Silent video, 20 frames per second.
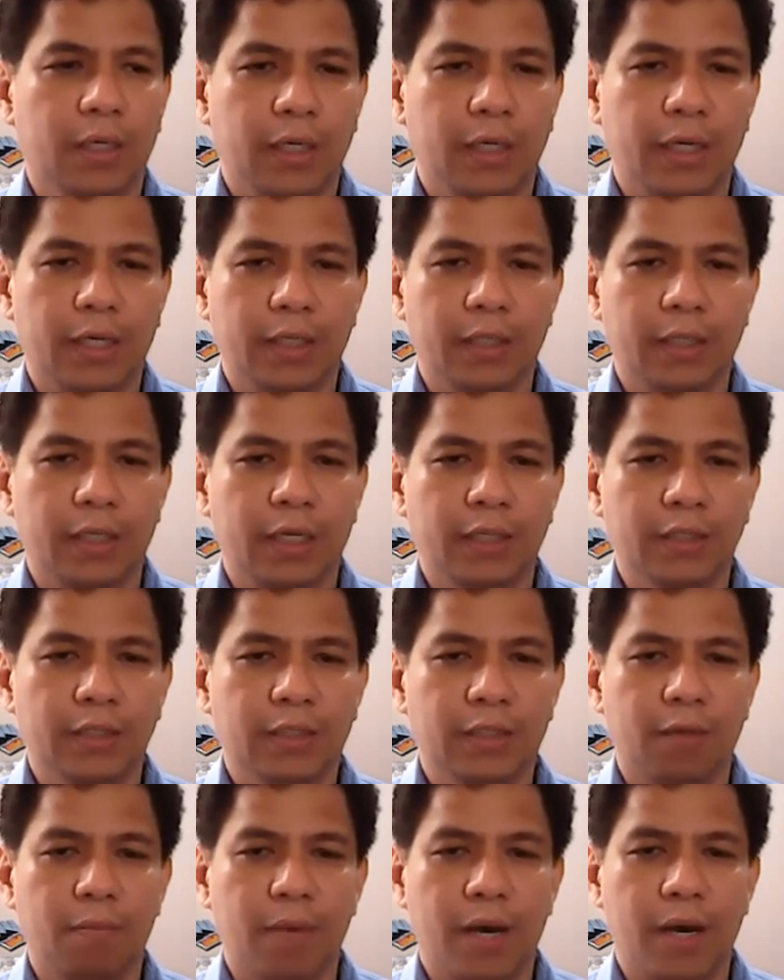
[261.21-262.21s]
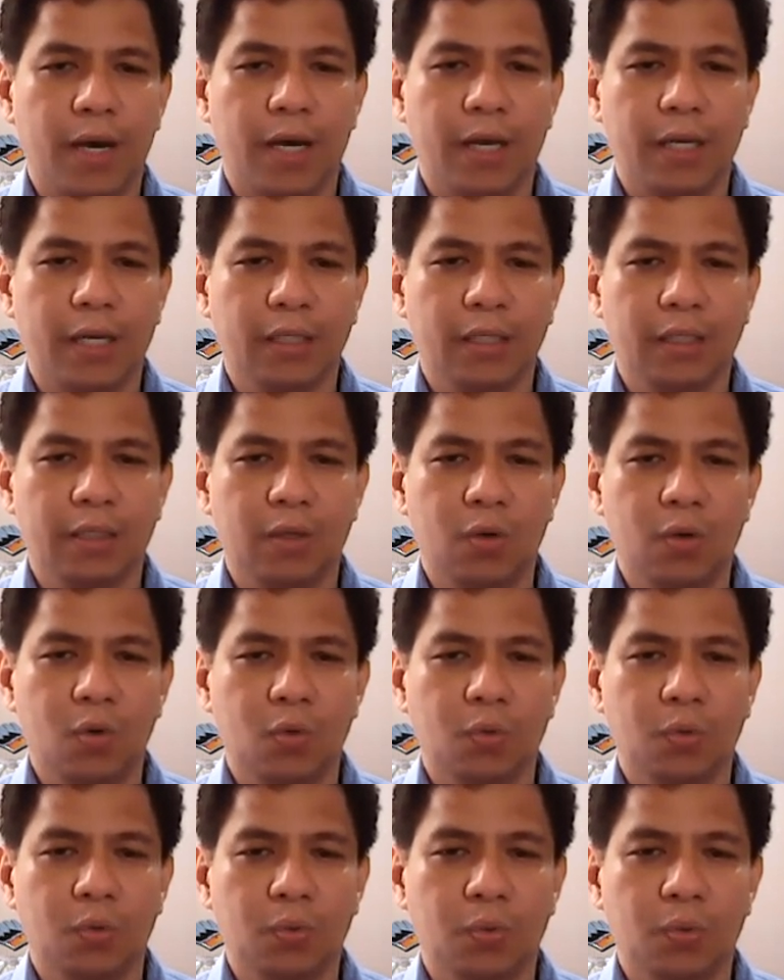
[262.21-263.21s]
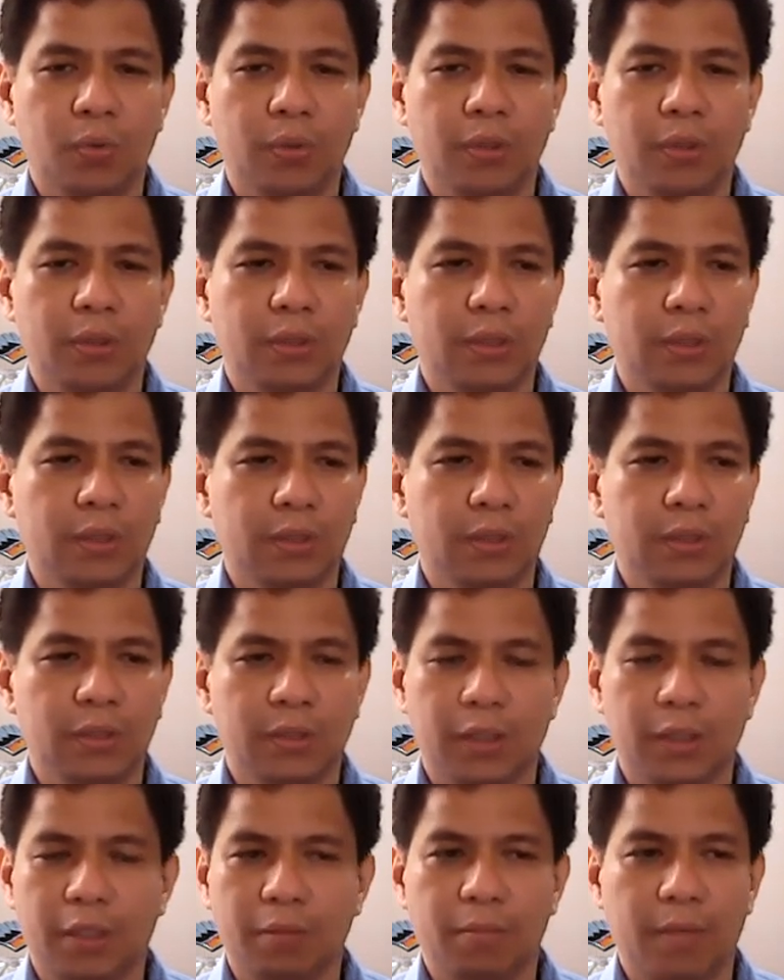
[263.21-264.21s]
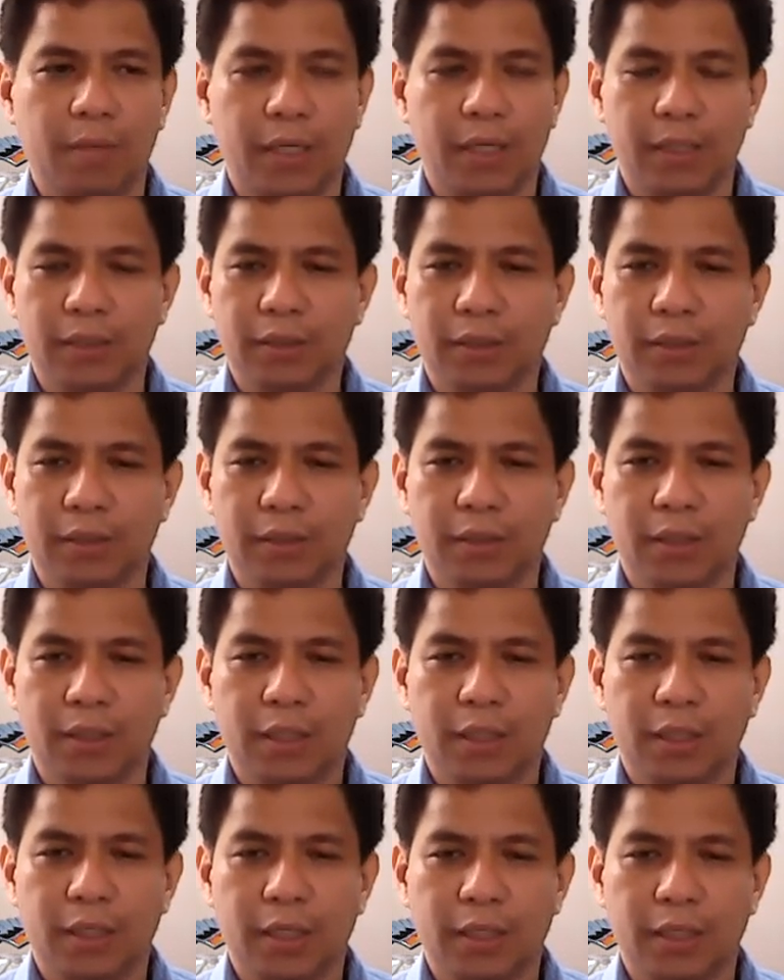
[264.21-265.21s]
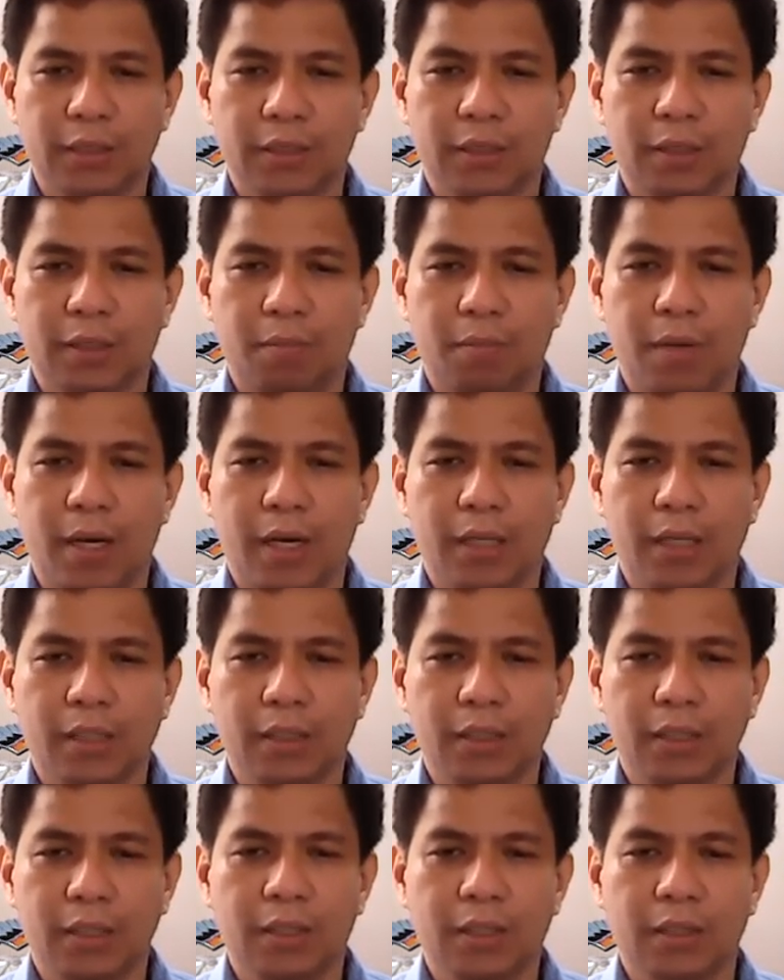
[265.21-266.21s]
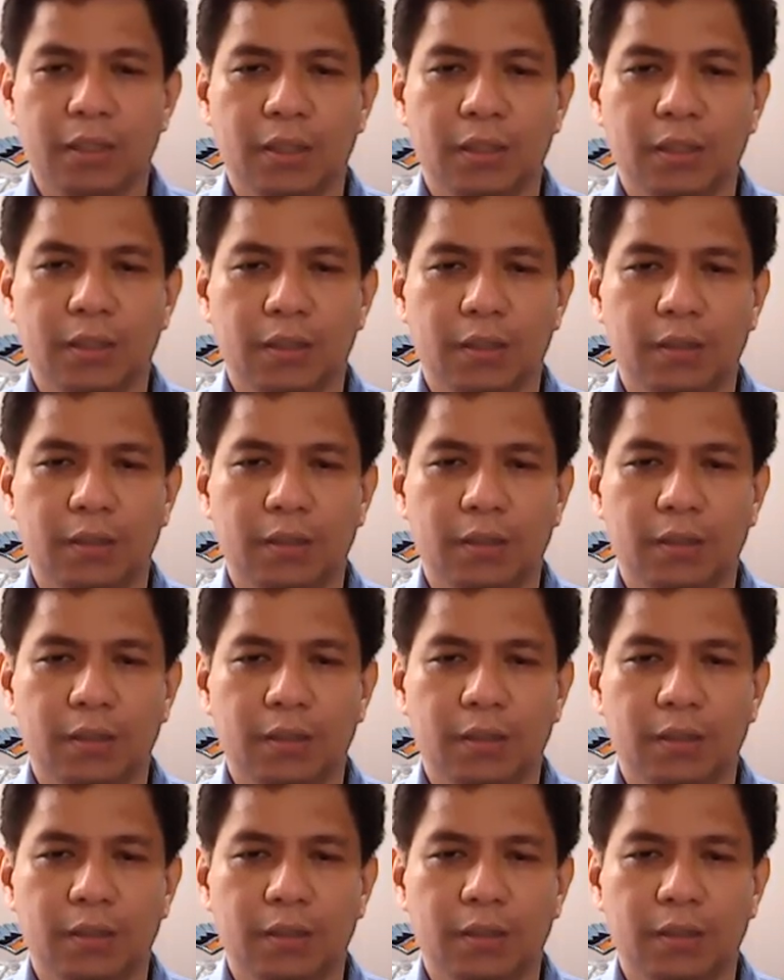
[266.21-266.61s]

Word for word: And n sub i o is just the same as n sub i in.